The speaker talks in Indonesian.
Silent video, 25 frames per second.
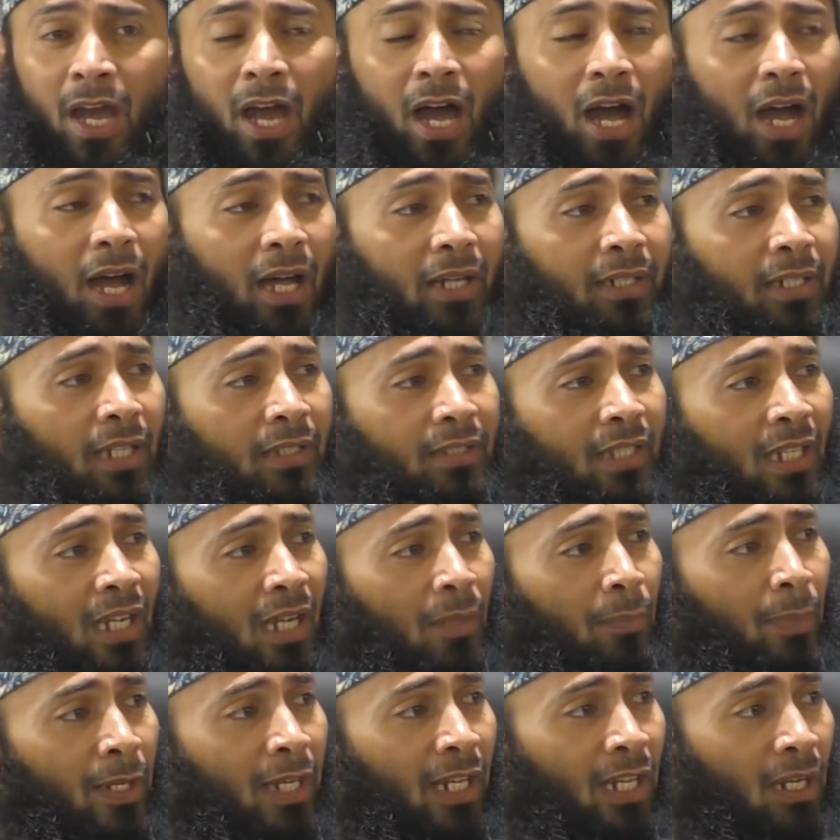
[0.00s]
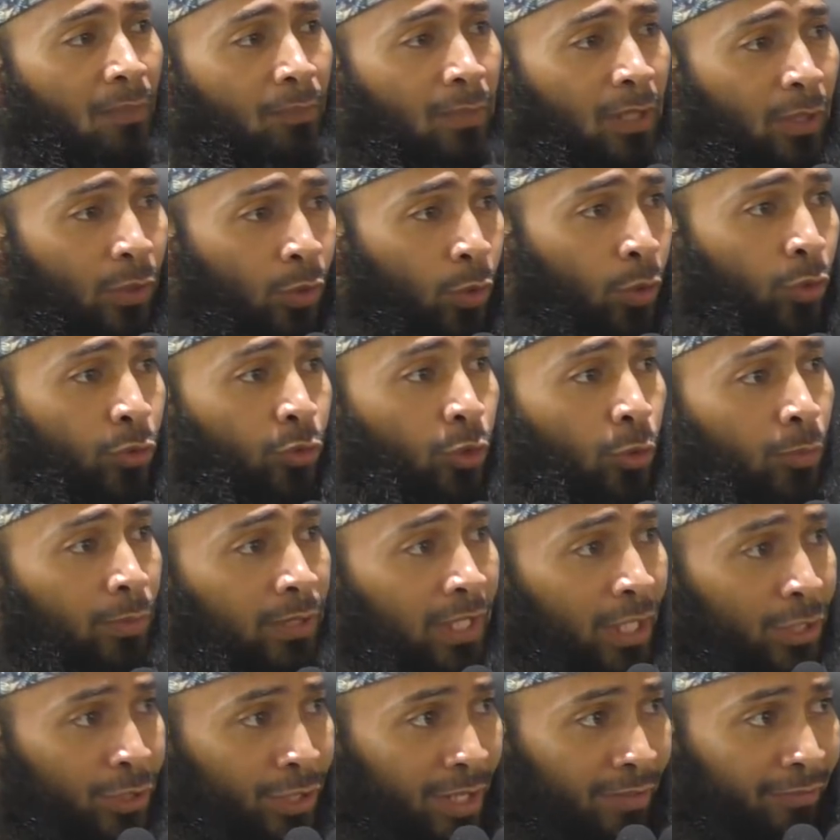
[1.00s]
akan datang kepada Nabi Nuh untuk
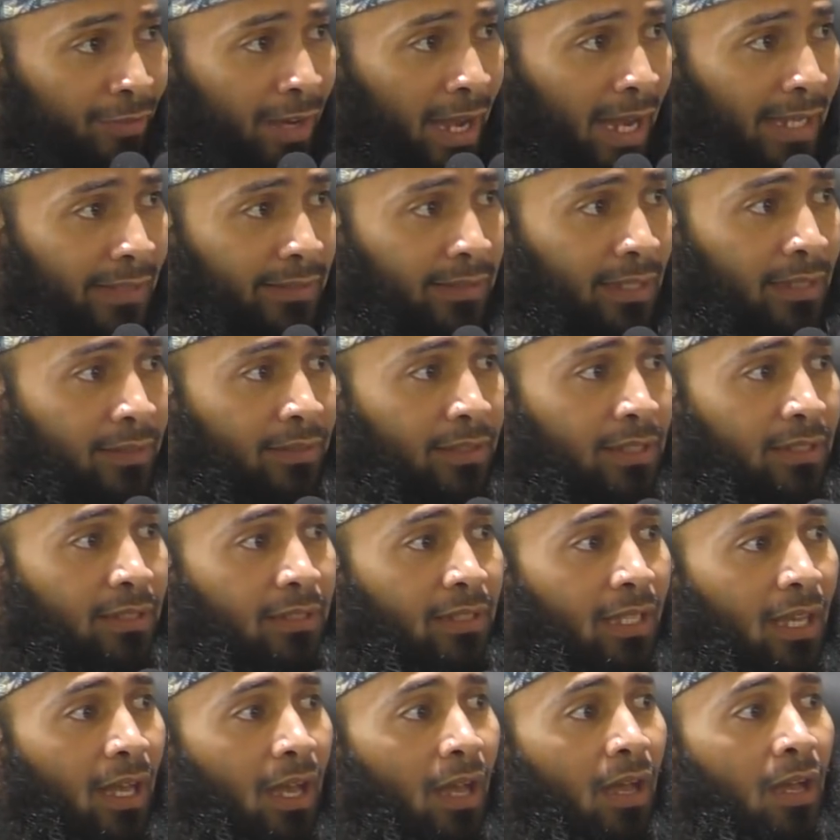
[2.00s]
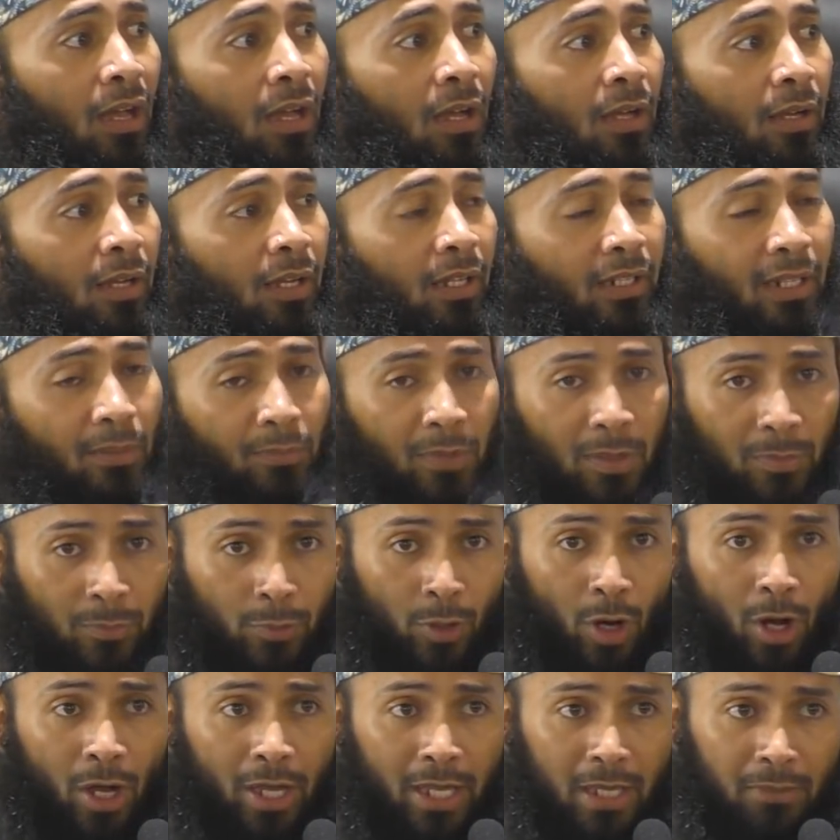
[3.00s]
minta syafaat nantinya ke Nabi
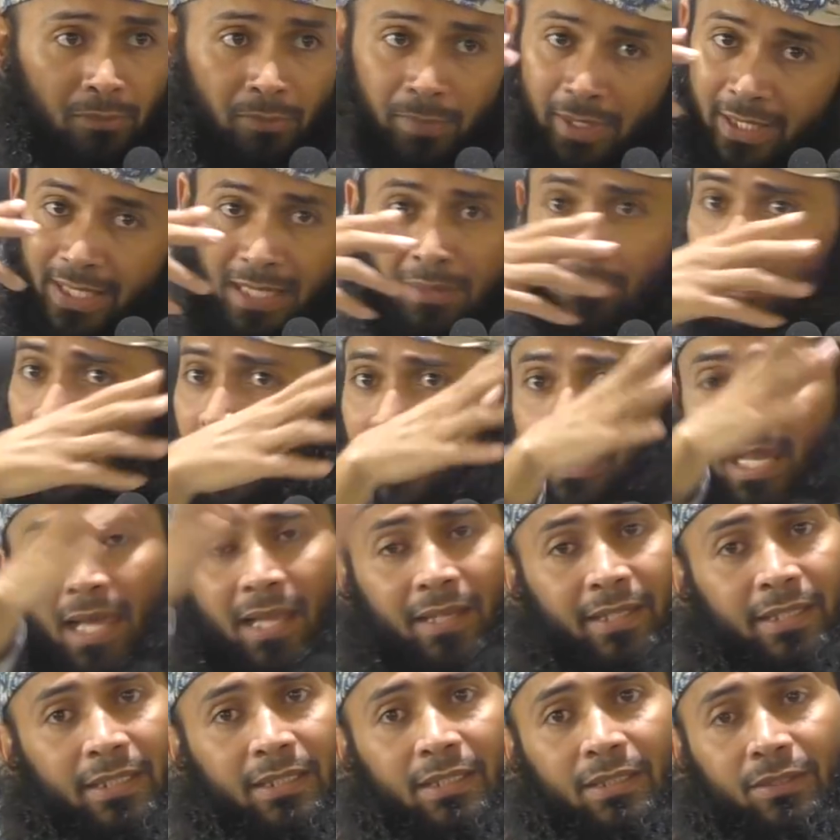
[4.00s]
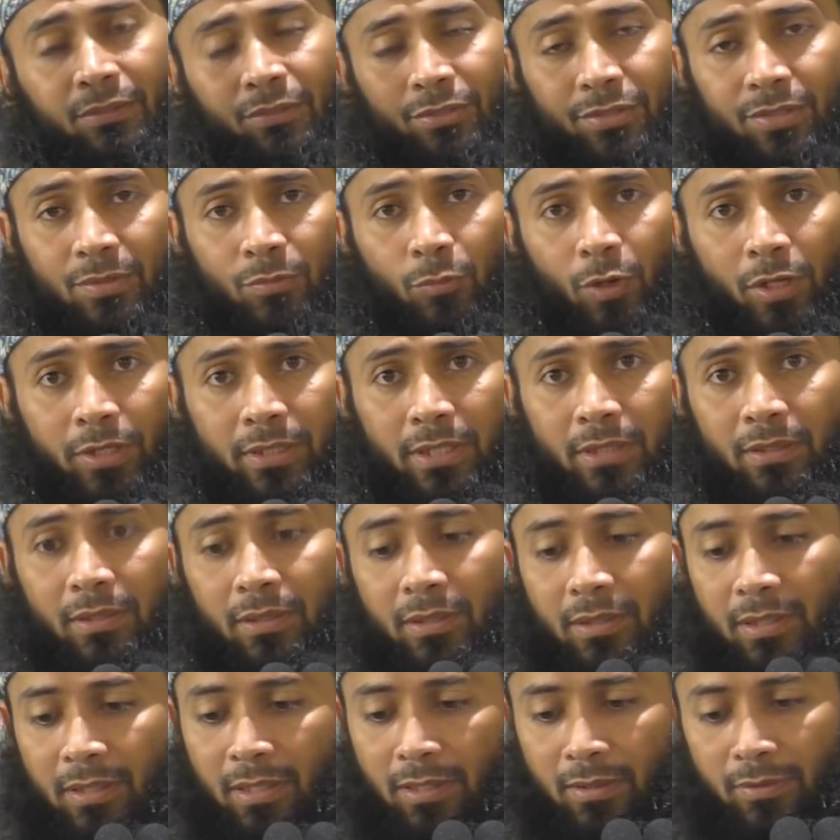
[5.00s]
Ibrahim. Mereka mengenali itu semuanya.
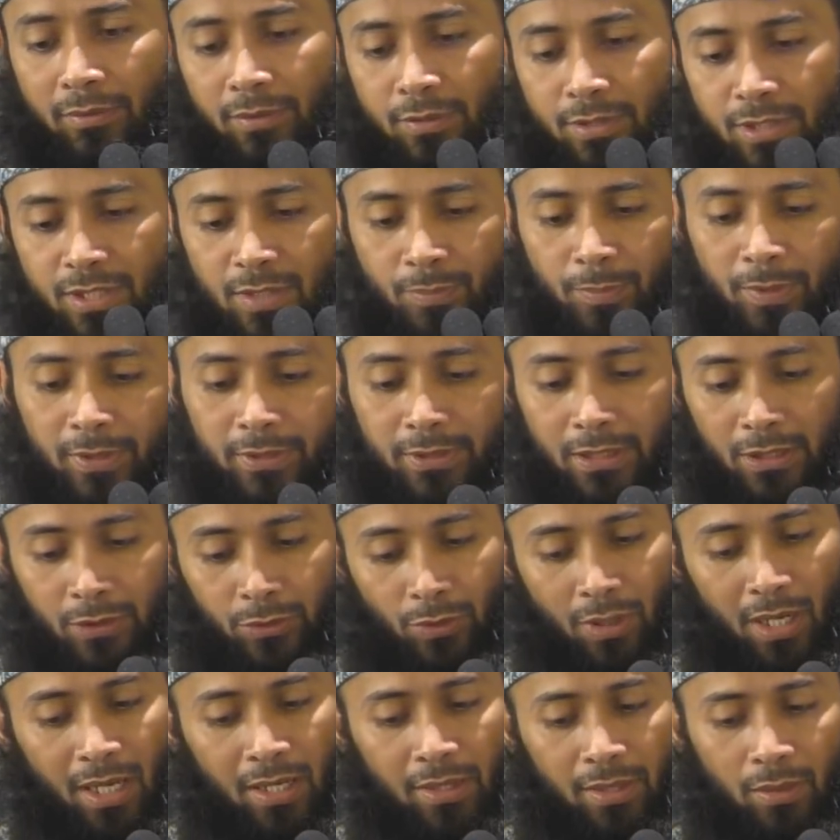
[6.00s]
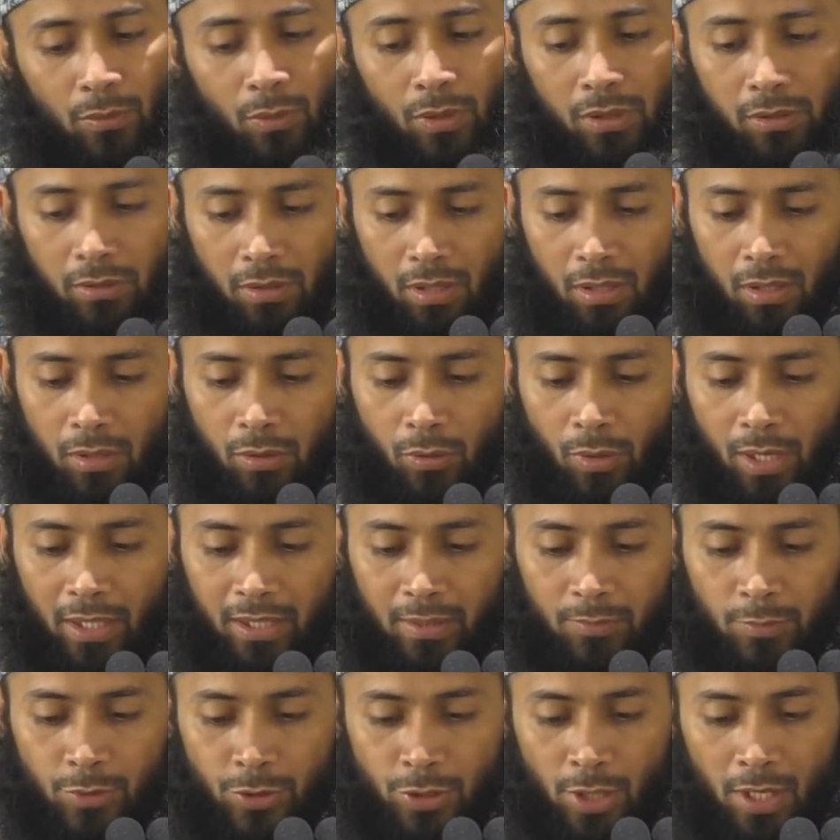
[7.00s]
Seperti itu. Hada wallahu
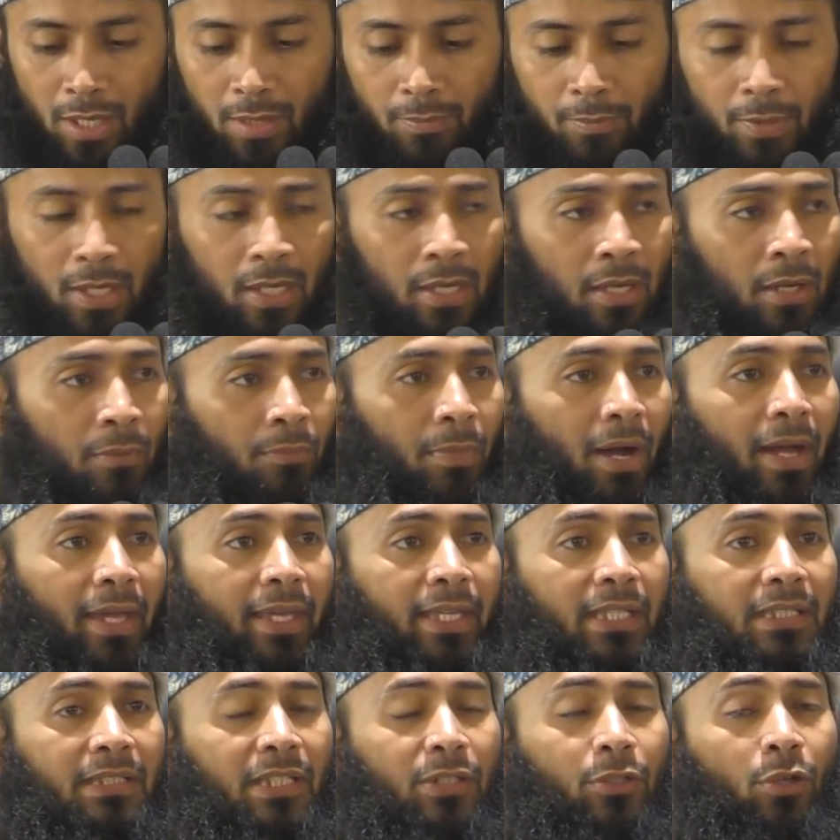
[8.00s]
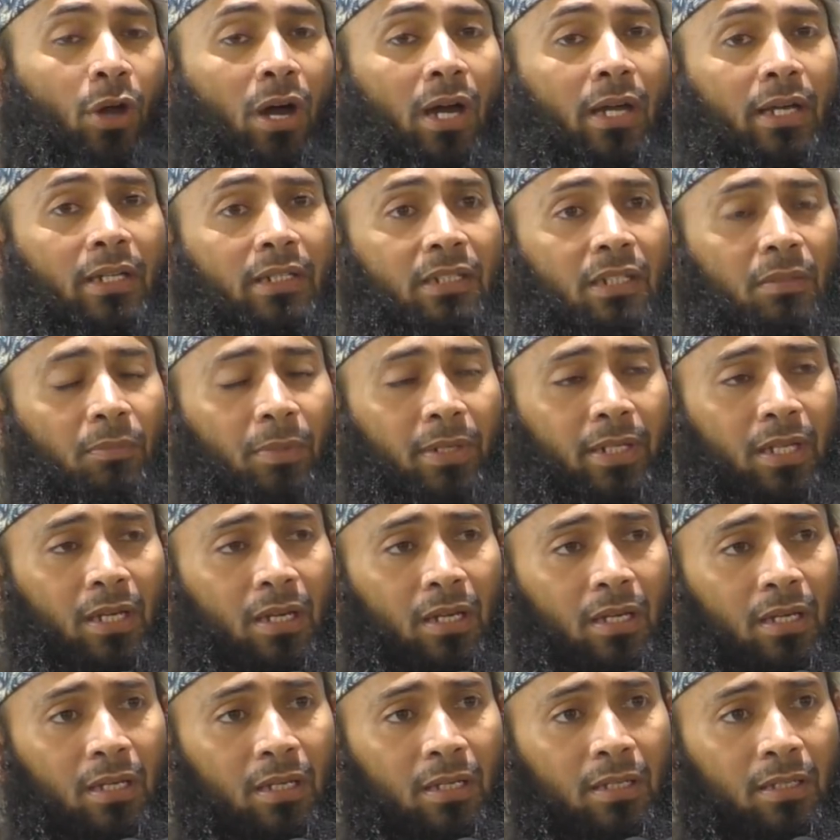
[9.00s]
a'lam Maka kita doakan kepada
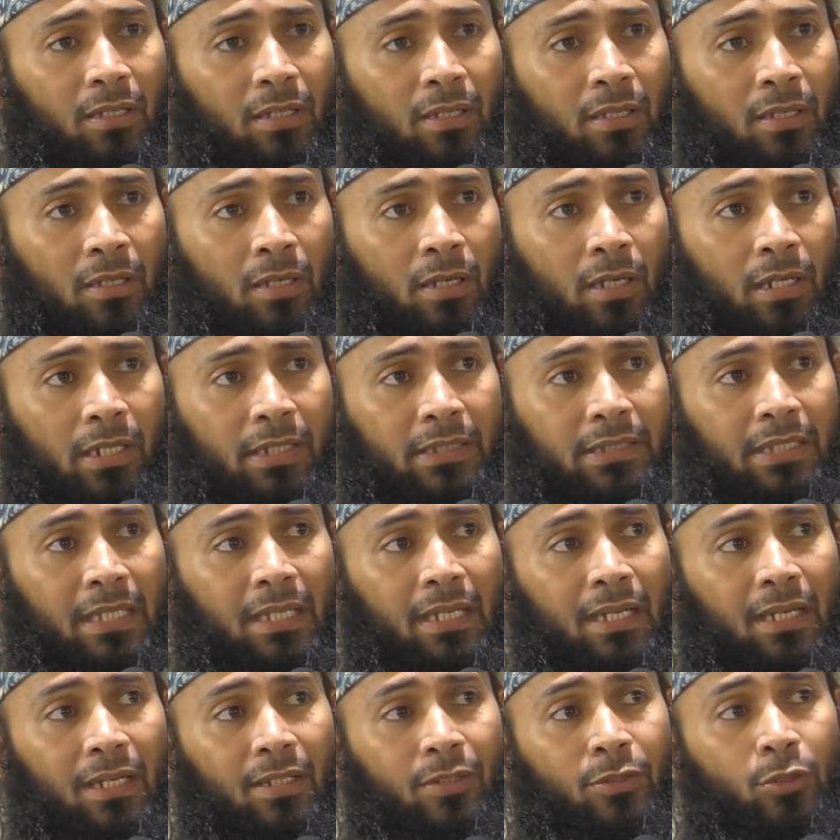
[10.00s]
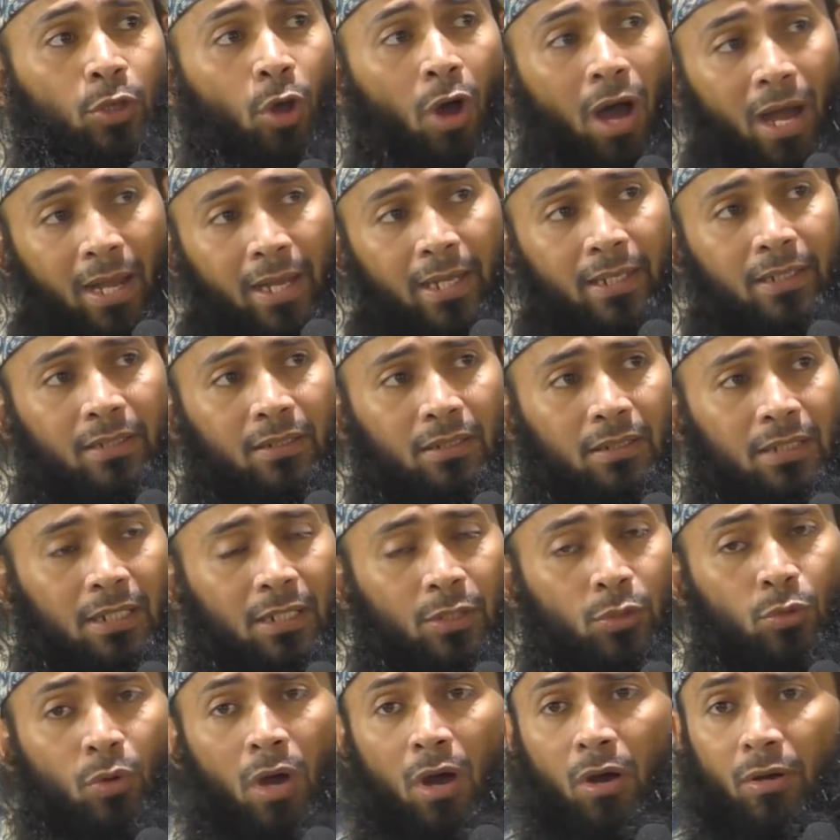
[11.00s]
kita doakan
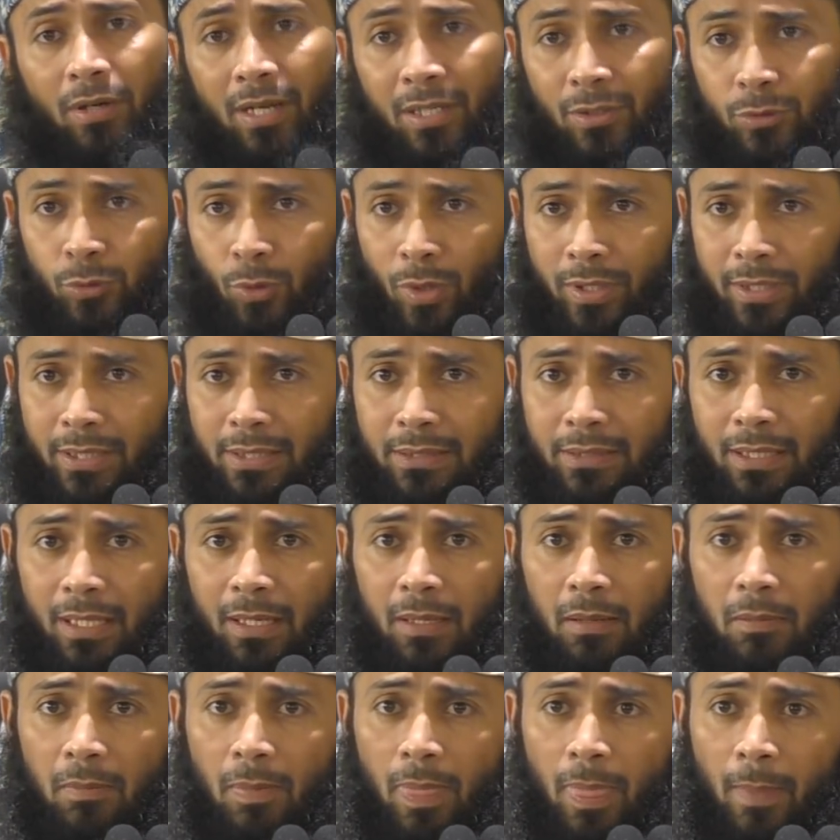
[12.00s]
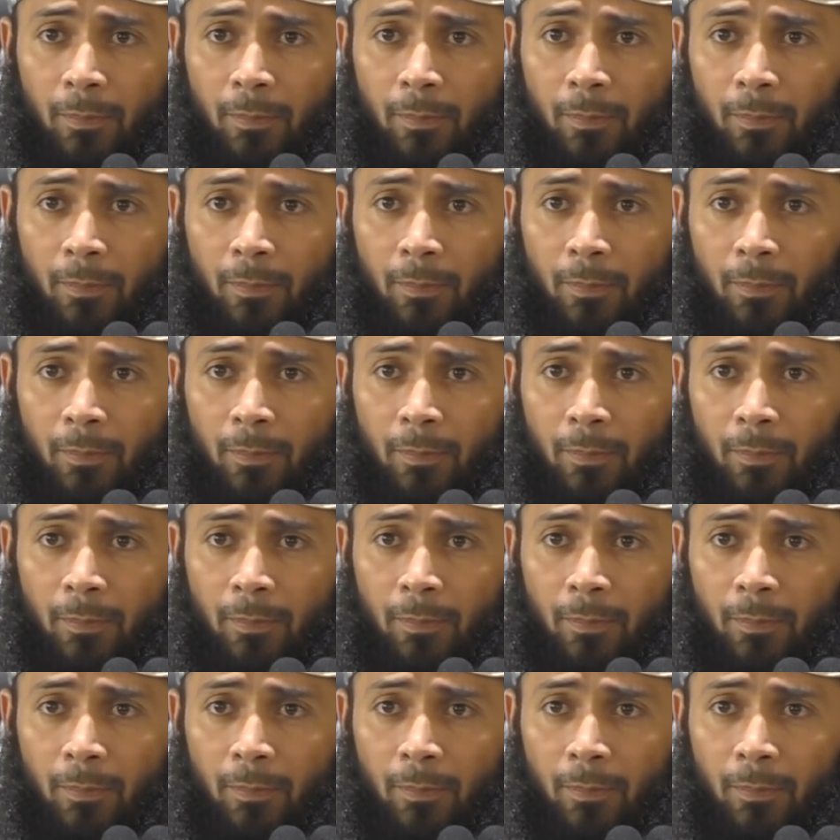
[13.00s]
kedua orang tua kita